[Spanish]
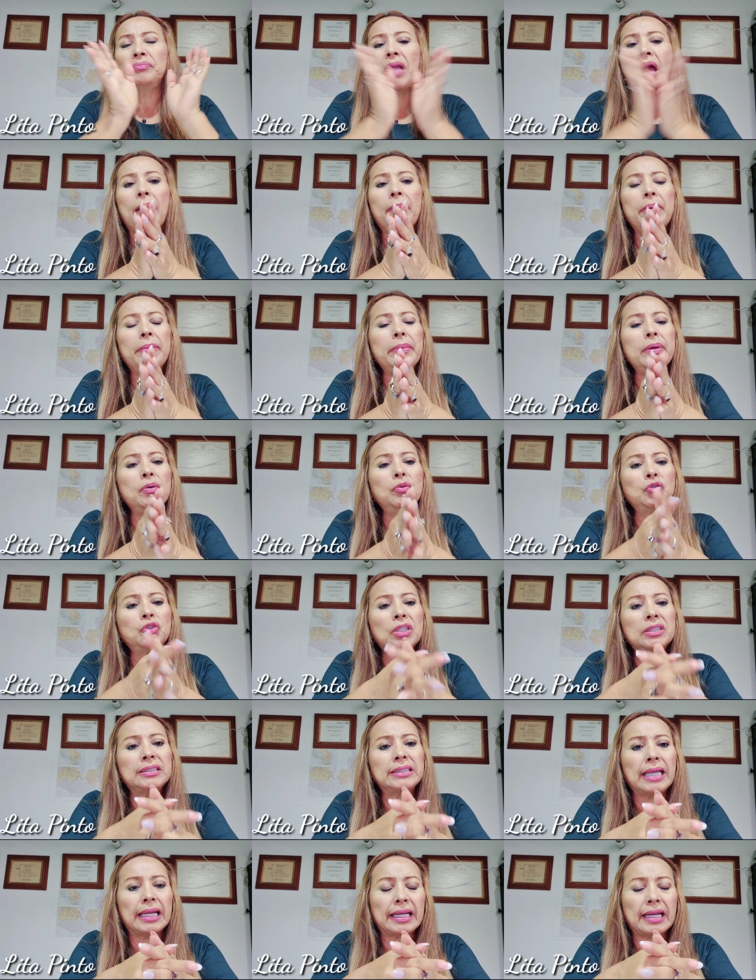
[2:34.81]
A mí me gusta
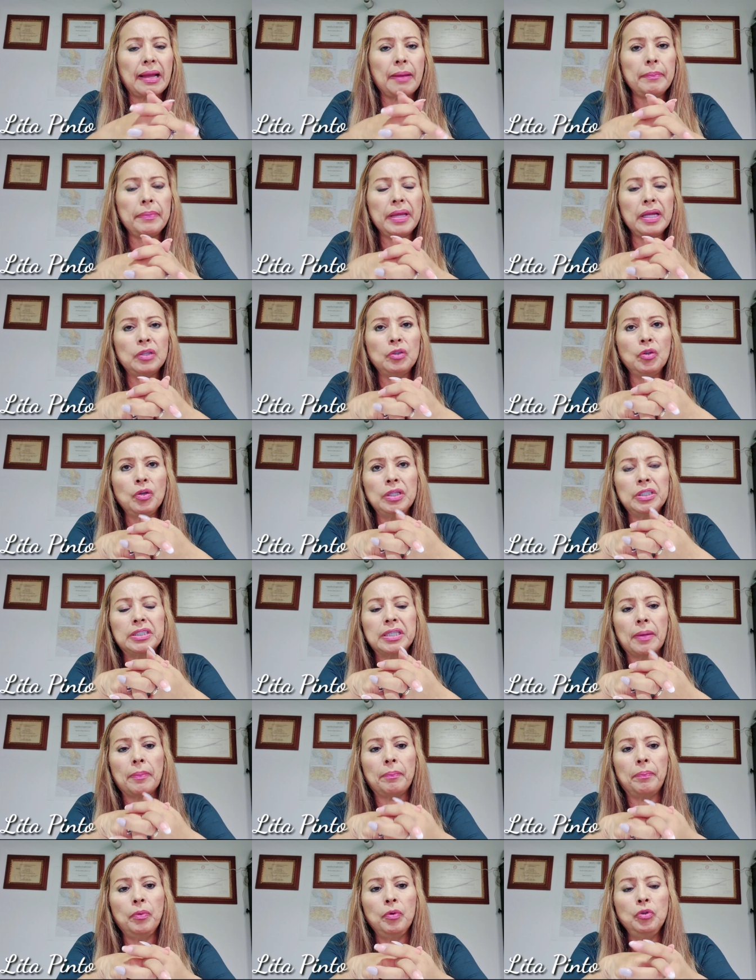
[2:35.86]
estar cambiando de
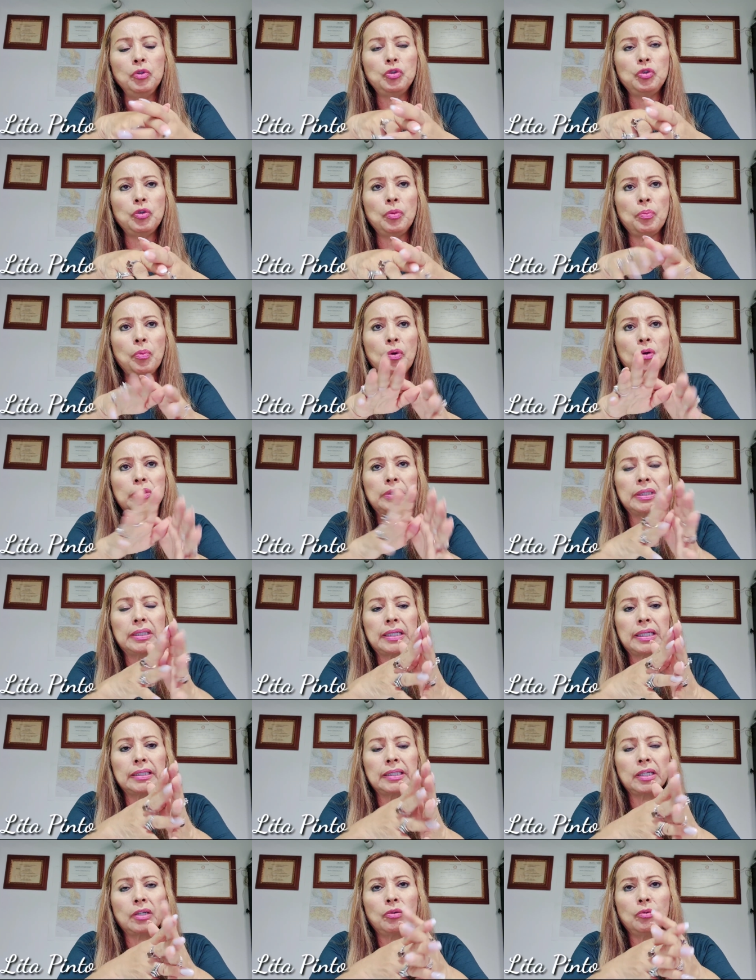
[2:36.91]
champús, no puedo decir
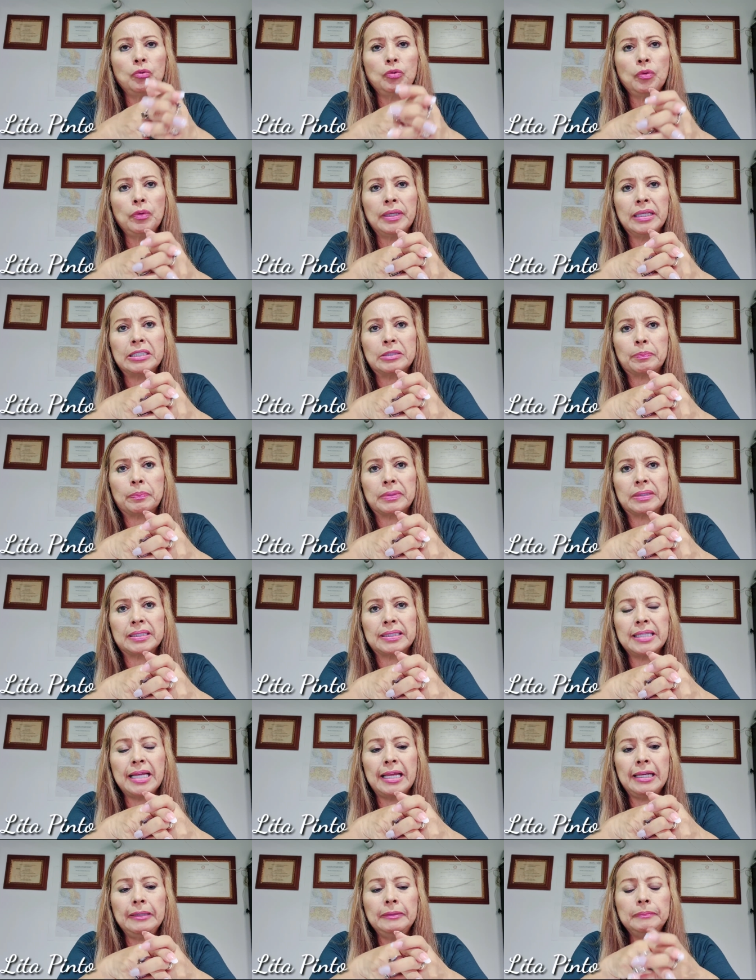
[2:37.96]
que tengo uno en
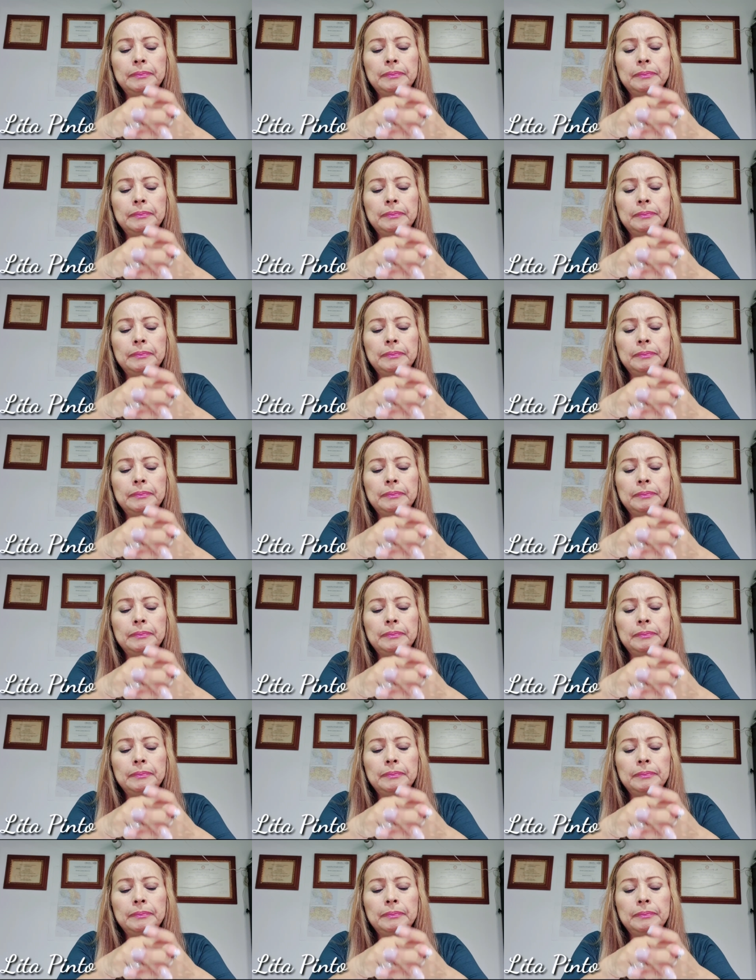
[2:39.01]
especial.